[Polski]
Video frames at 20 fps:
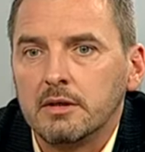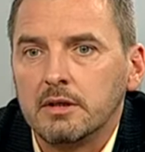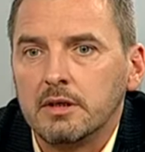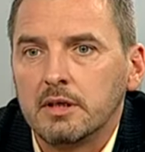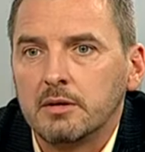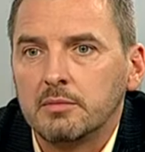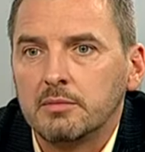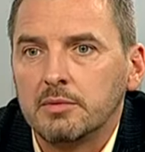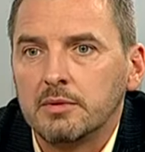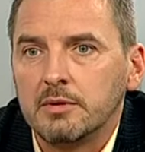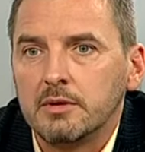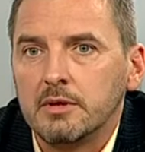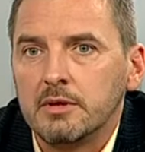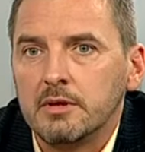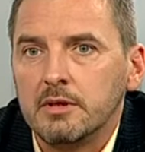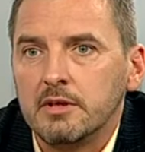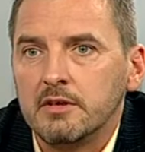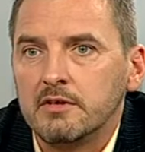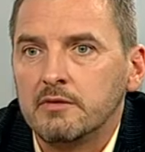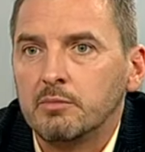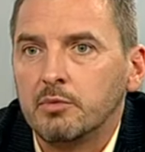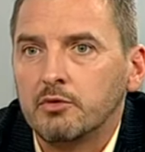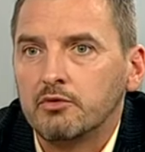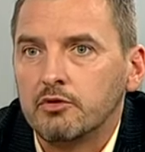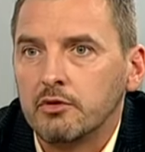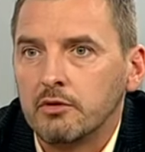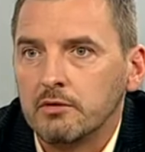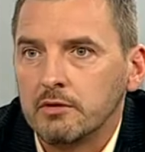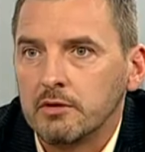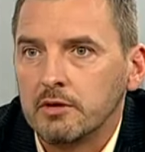jakby jest
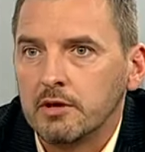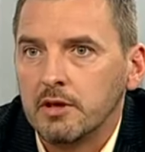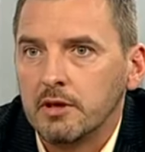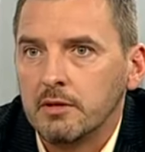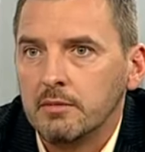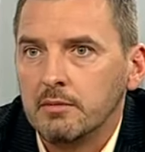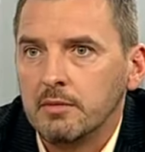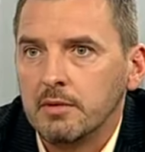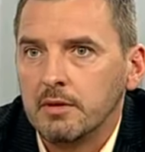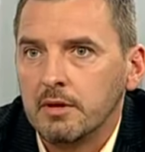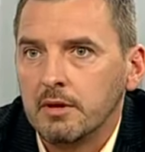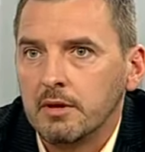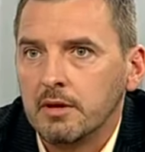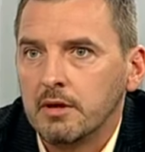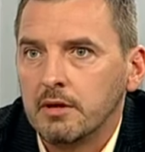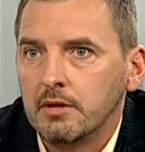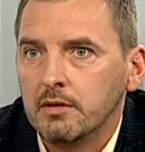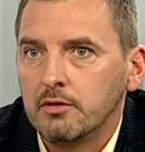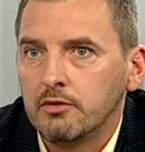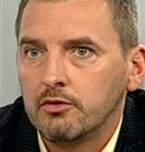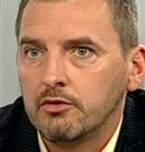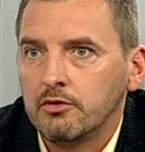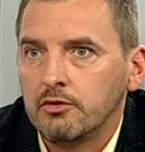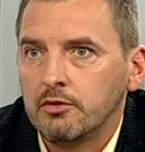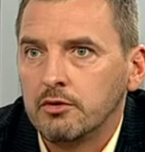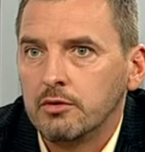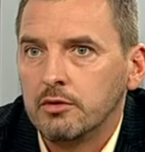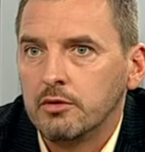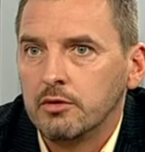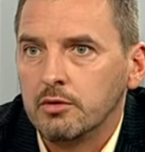początkiem jakiegoś
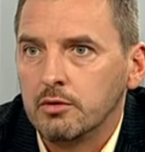e,